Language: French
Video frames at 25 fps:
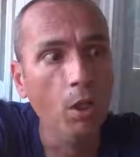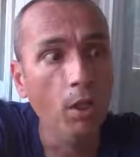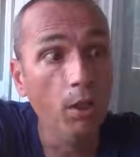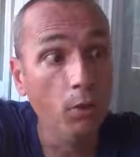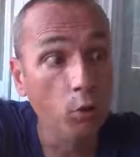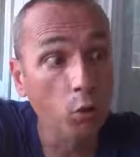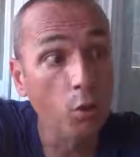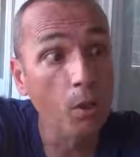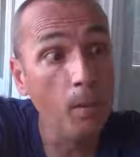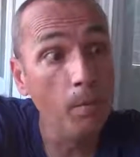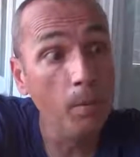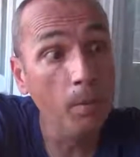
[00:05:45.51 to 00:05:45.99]

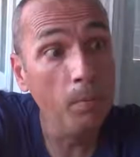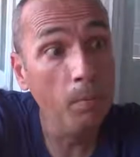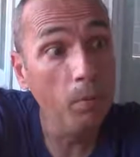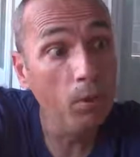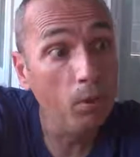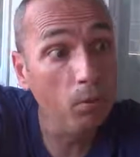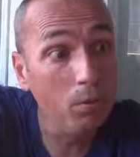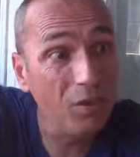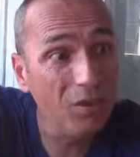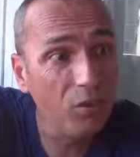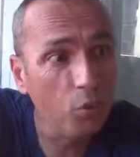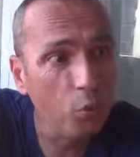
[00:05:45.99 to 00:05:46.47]
Ils ont quand même
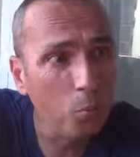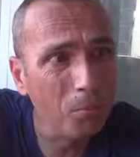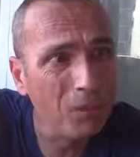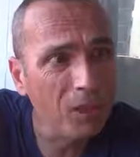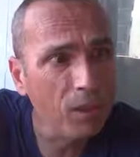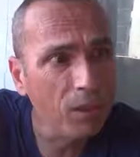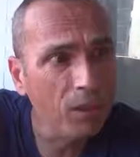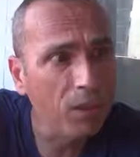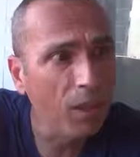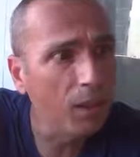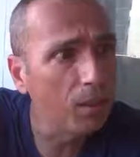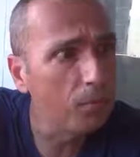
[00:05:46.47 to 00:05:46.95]
ils ont mis
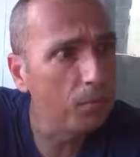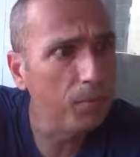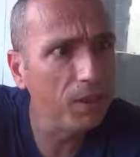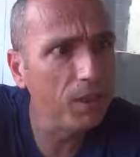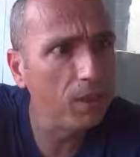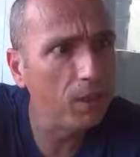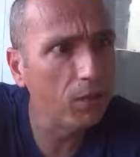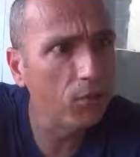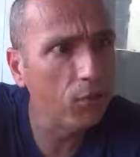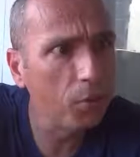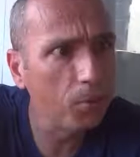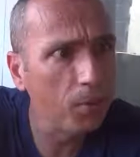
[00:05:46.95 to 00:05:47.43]
une carte mais
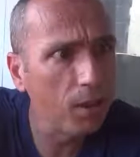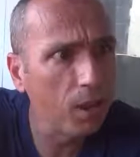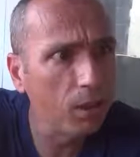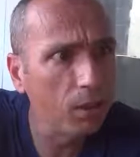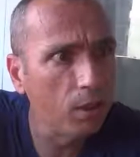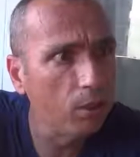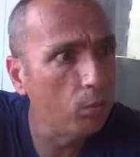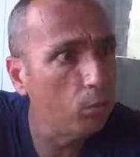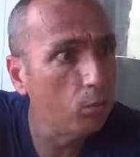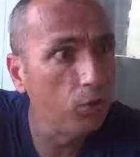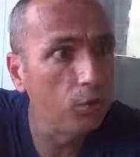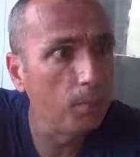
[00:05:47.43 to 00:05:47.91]
qui ressemble à
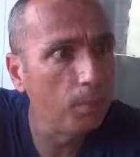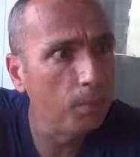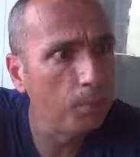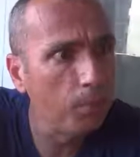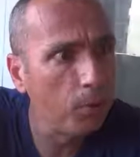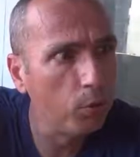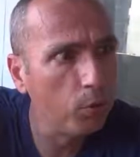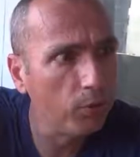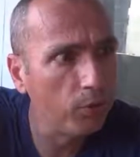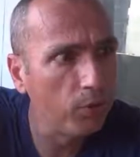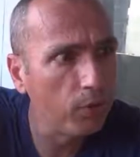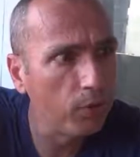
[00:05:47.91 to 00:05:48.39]
rien, on sait même
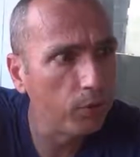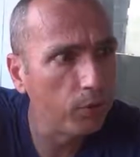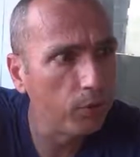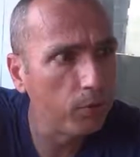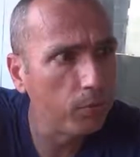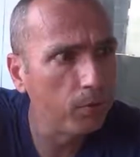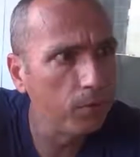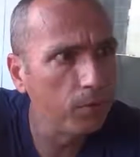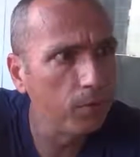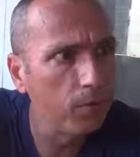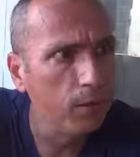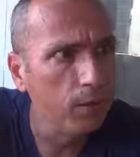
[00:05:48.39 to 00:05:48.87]
pas où c'est.
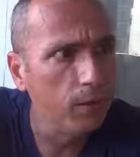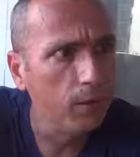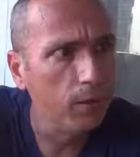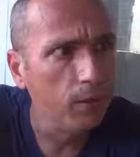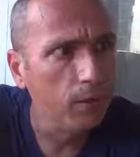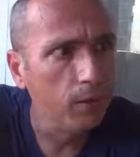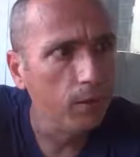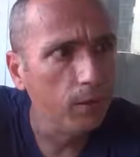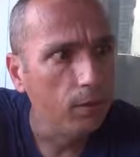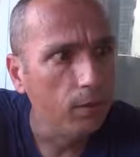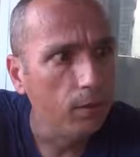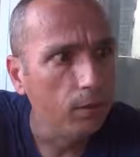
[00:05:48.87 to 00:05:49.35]

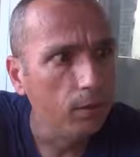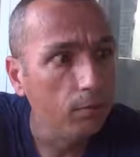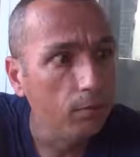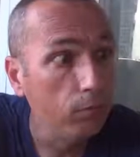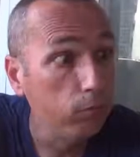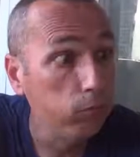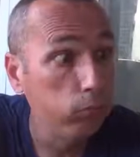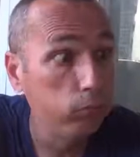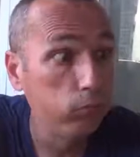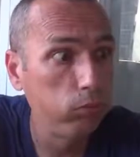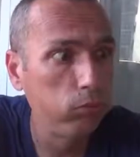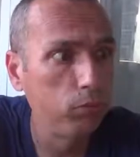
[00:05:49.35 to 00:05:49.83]

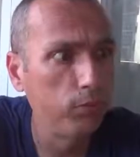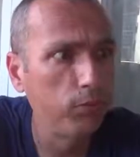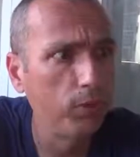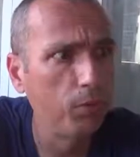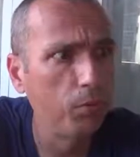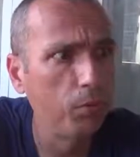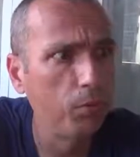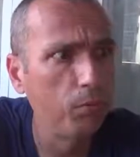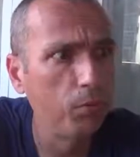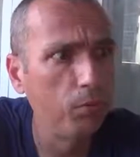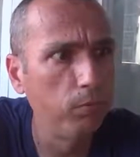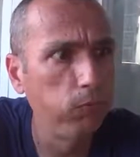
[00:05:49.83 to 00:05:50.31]
Enfin,
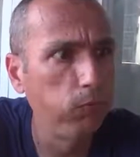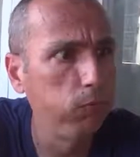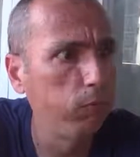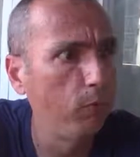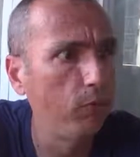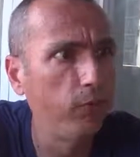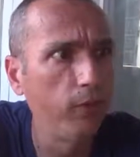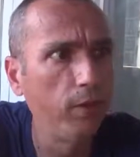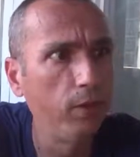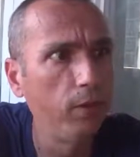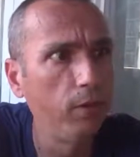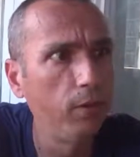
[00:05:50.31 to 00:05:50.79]
bon,
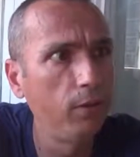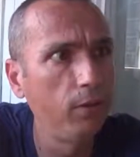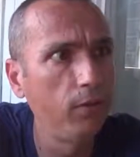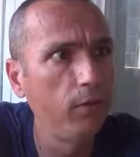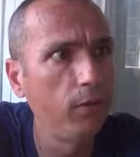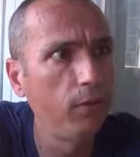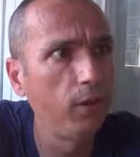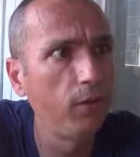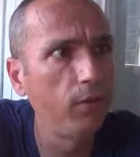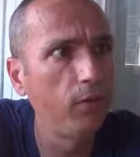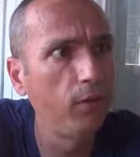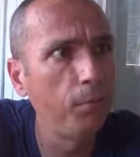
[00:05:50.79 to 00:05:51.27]
c'est
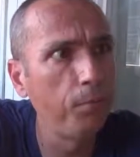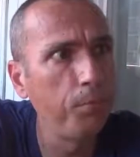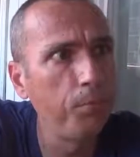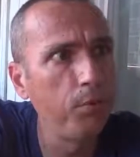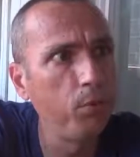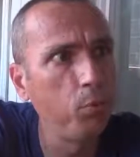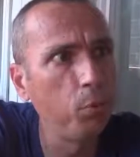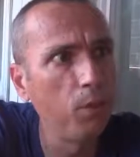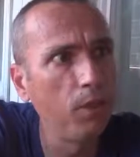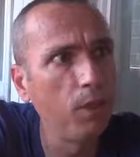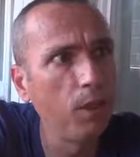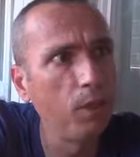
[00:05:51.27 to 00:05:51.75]
assez
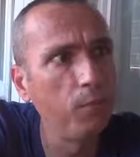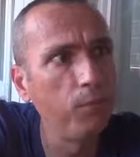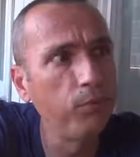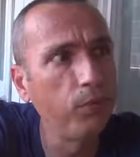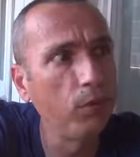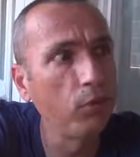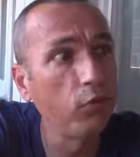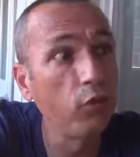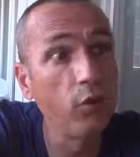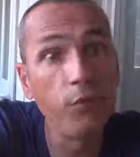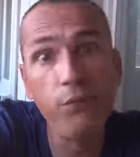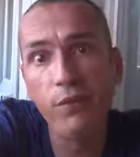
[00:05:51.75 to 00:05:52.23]
pitoyable.
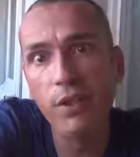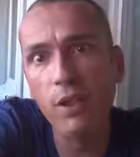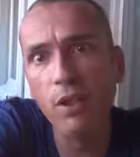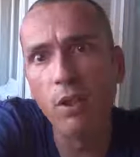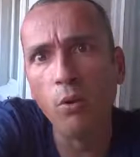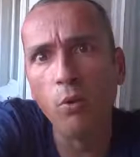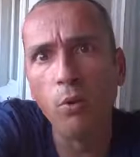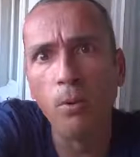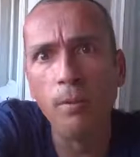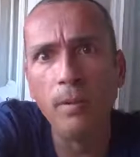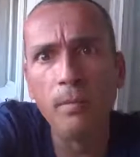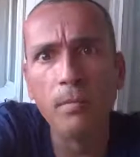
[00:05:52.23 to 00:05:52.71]
c'est le
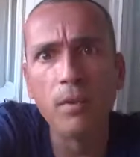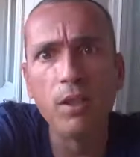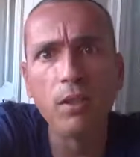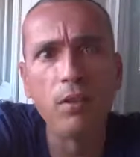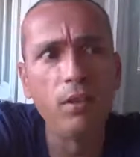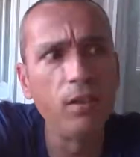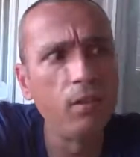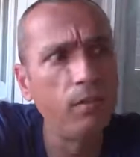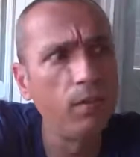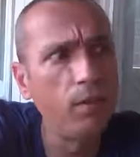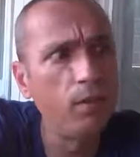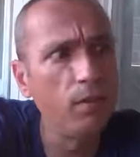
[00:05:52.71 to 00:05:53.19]
Figaro en même
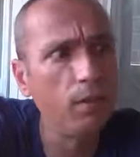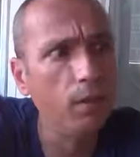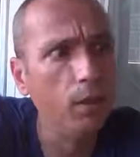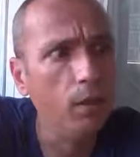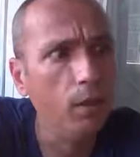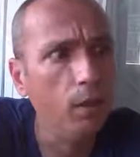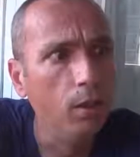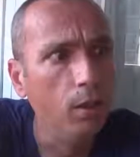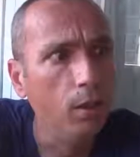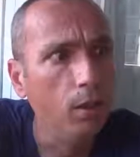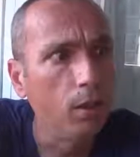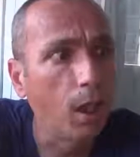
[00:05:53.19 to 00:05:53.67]
temps,
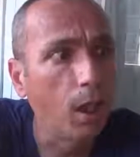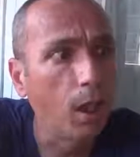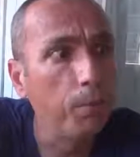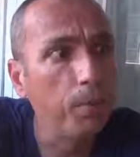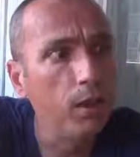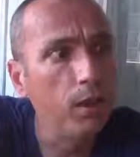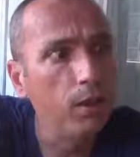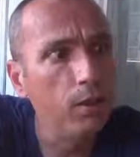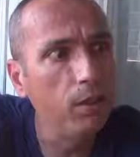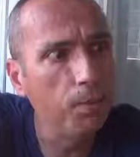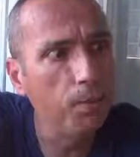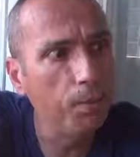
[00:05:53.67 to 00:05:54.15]
hein,
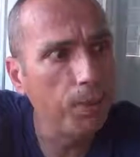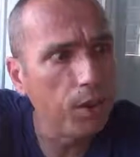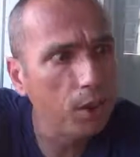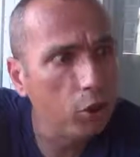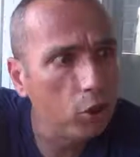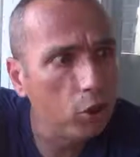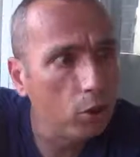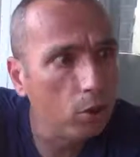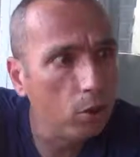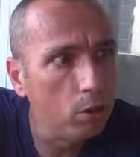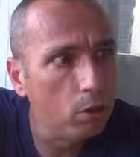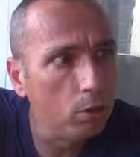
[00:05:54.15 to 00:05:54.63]
qui une
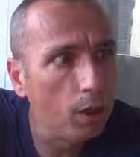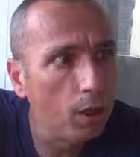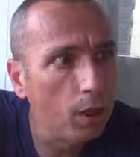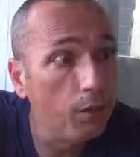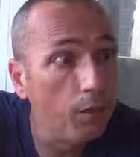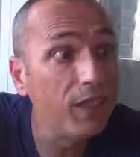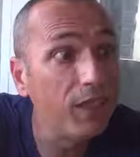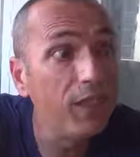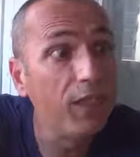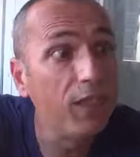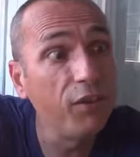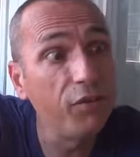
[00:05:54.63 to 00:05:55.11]
dépêche de
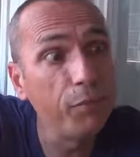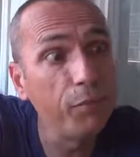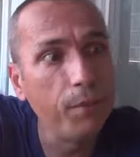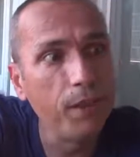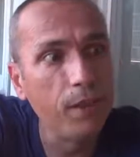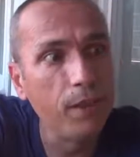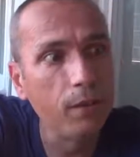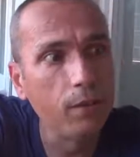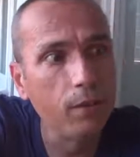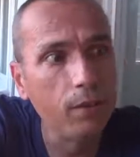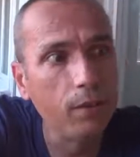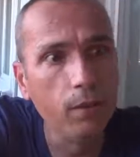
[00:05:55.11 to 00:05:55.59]
avec
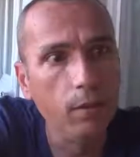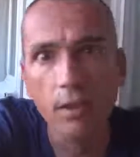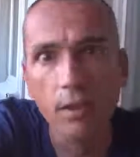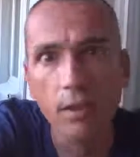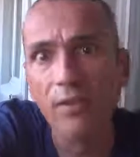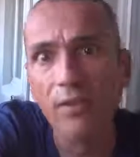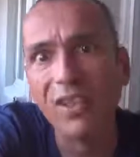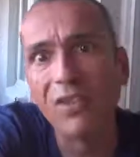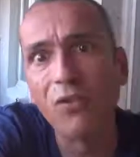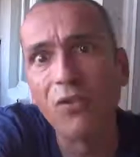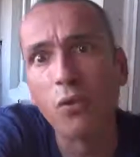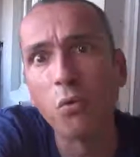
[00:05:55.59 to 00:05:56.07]
l'AFP. Il
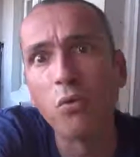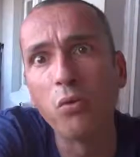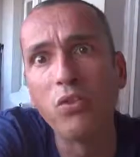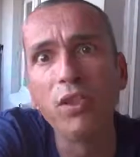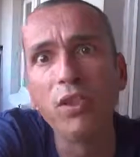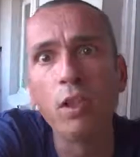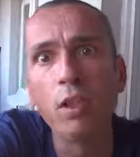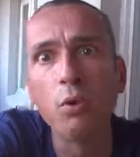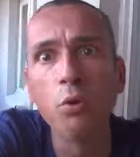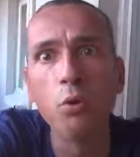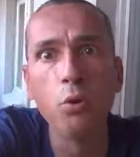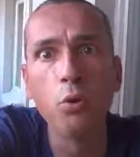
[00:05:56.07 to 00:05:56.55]

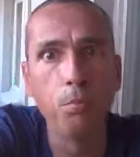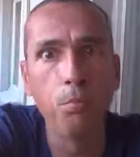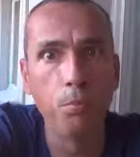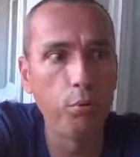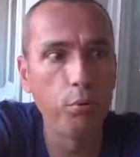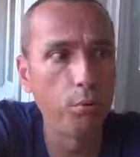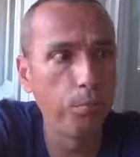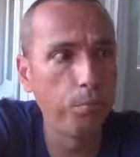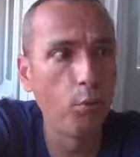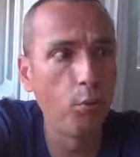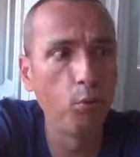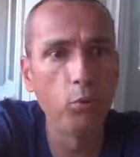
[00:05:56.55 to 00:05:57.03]
s'associe à deux pour
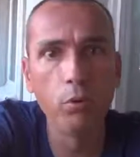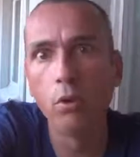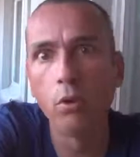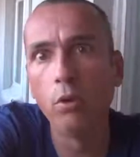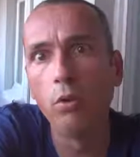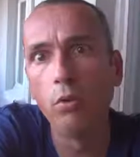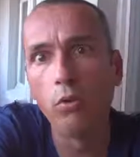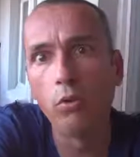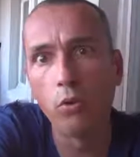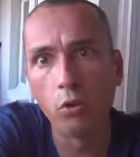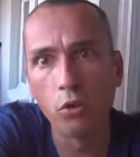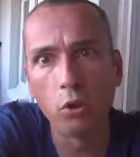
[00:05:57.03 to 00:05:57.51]

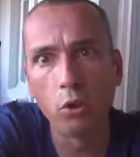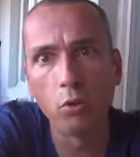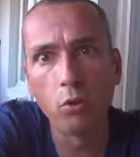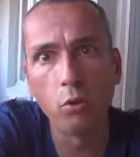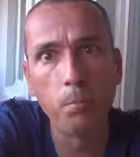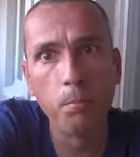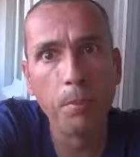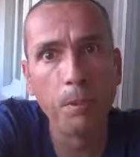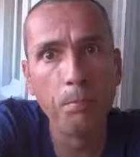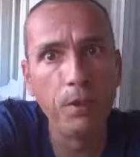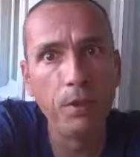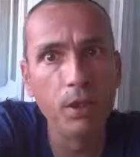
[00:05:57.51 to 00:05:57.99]
pondre ce genre de
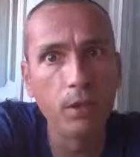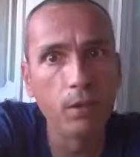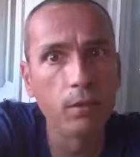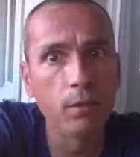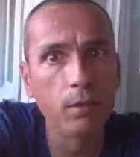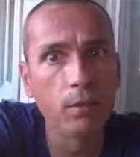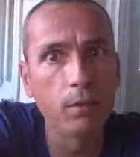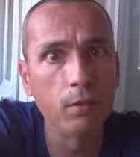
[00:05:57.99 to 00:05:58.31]
papier.